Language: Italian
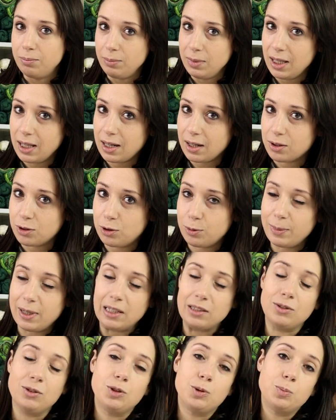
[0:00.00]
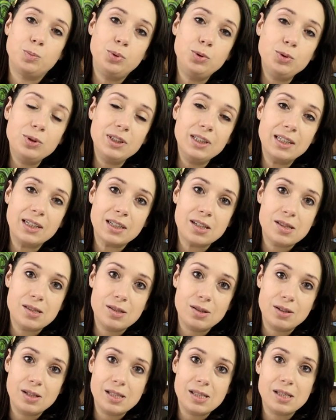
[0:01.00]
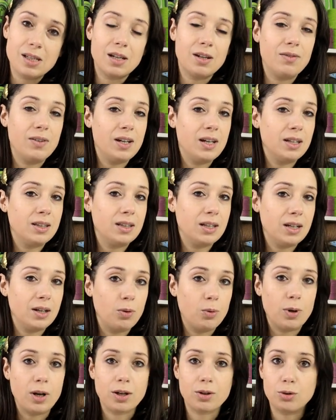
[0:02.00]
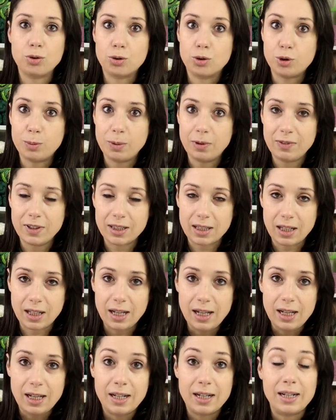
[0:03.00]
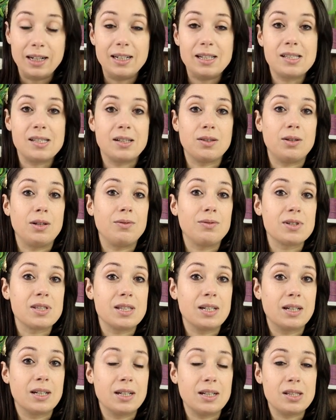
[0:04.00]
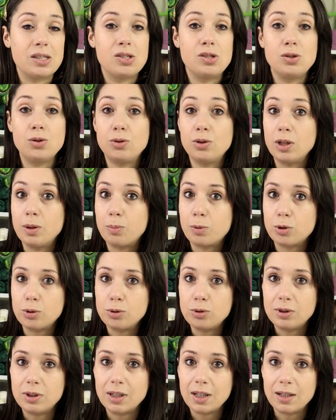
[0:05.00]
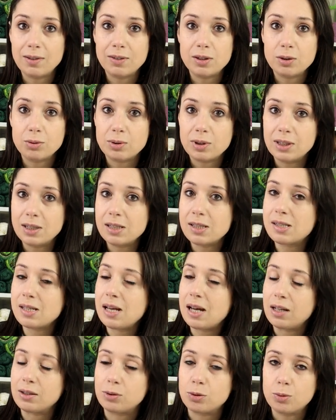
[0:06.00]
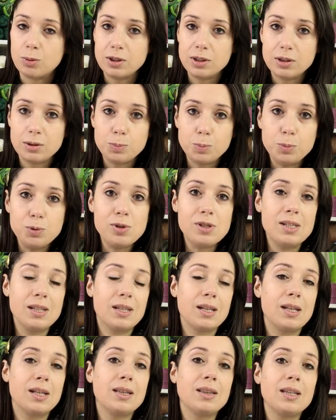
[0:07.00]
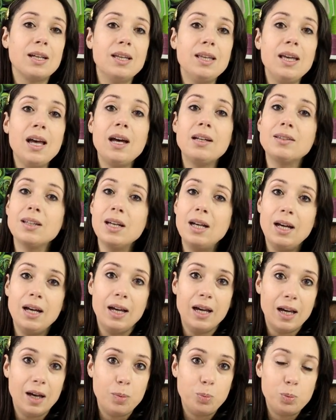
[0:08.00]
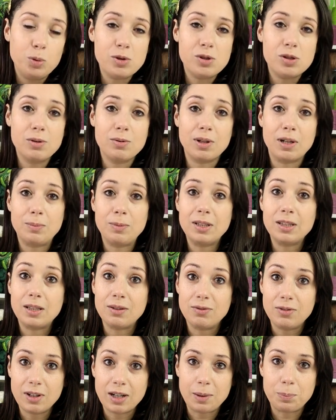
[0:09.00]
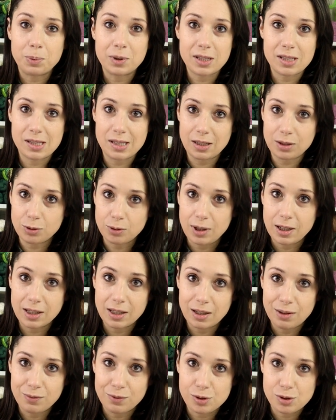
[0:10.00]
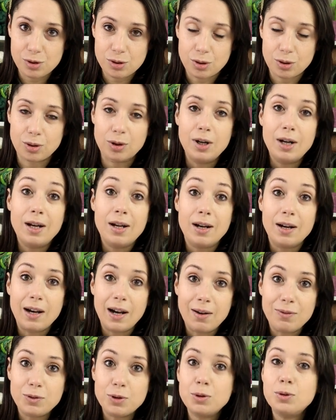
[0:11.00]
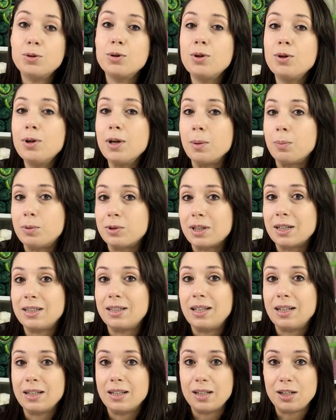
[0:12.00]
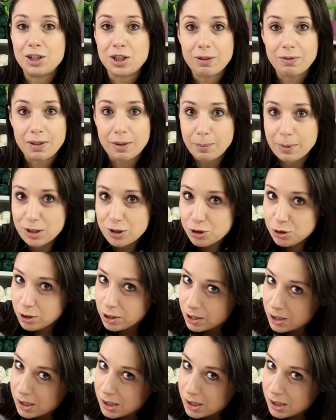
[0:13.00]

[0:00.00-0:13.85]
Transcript: mi raccomando, più indicazioni scrivete riguardo come avete realizzato la vostra creazione, i prodotti che avete utilizzato, quanto più siete dettagliate e più sicuramente verrà apprezzato anche il vostro lavoro e potrete anche ricevere maggior